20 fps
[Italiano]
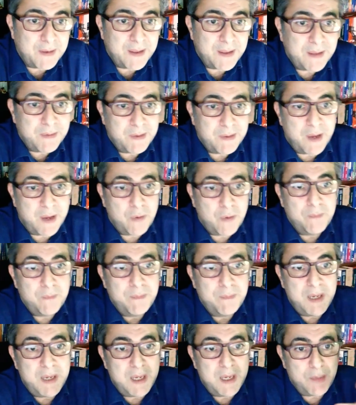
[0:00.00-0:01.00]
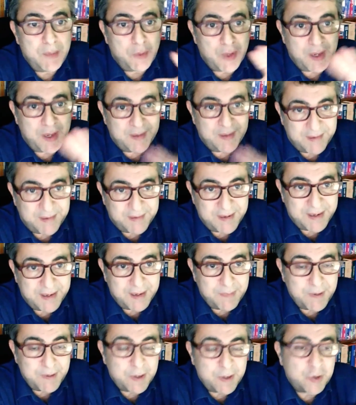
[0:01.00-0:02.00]
da un minimo del
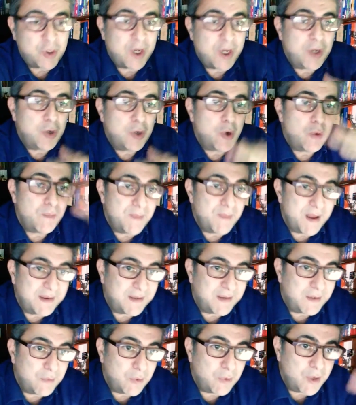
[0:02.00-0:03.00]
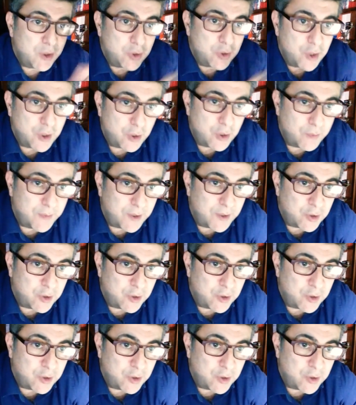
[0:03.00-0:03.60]
60% a un massimo del 100%.